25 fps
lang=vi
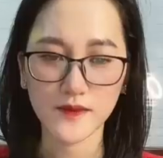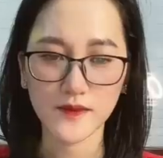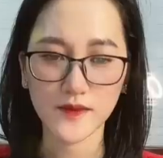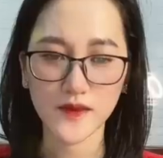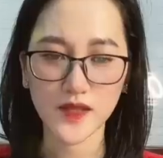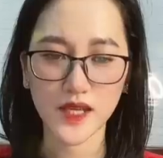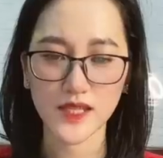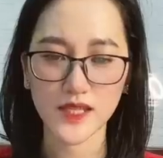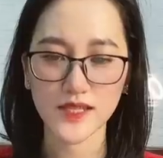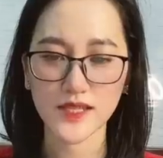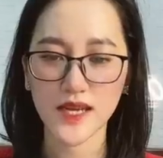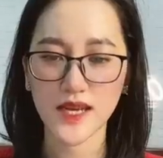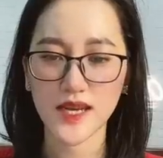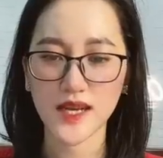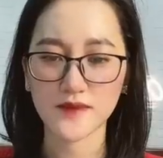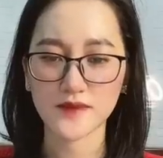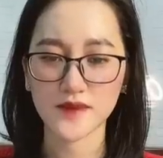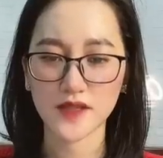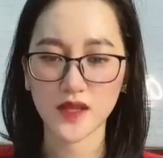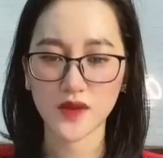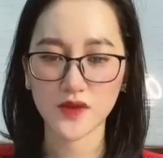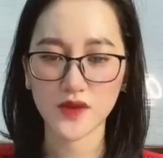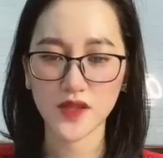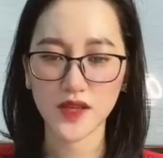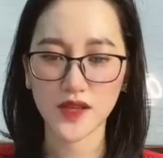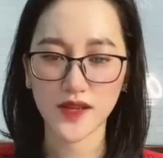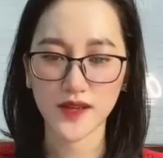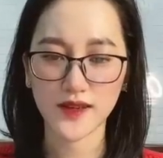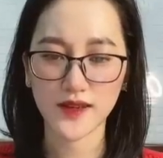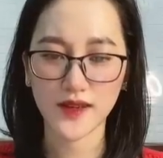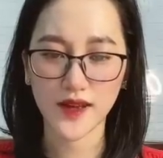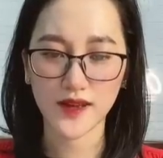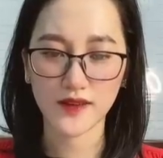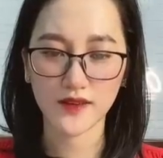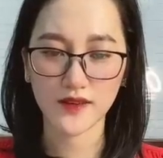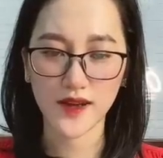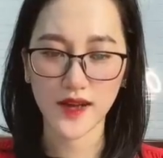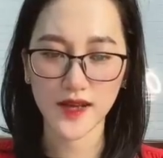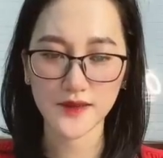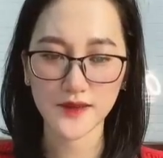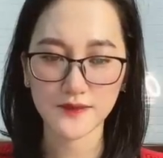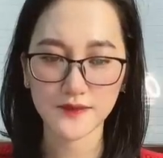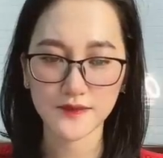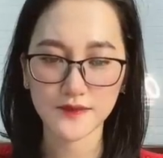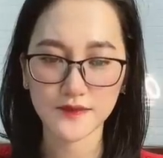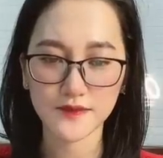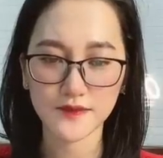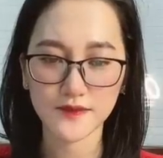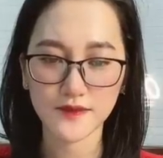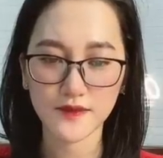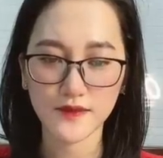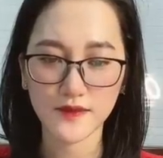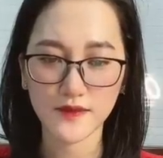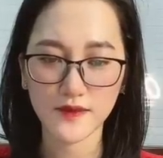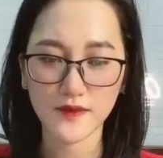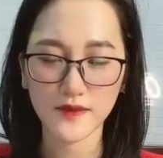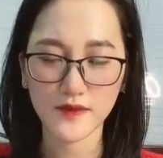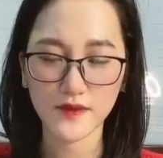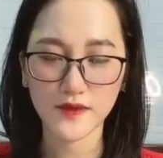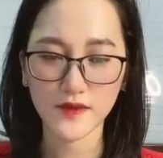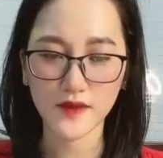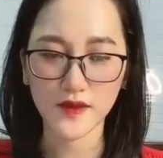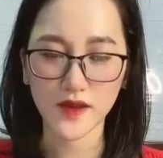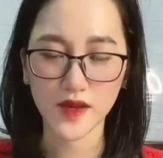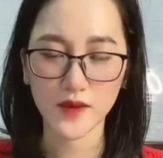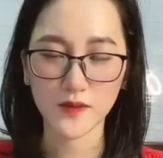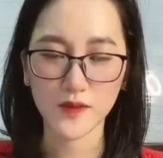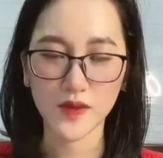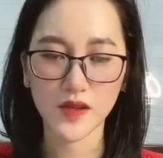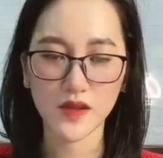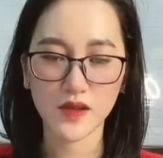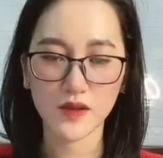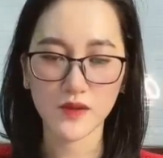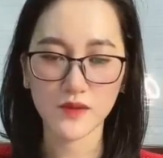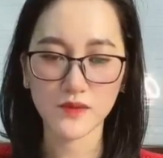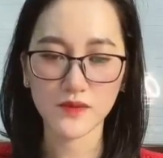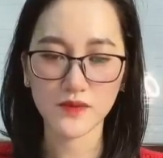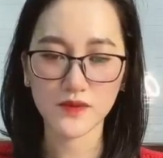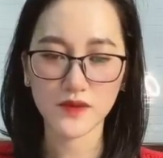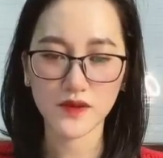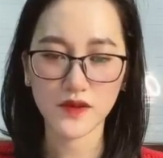Nhưng hắn ta làm sao có thể ngăn cản được anh Em biết không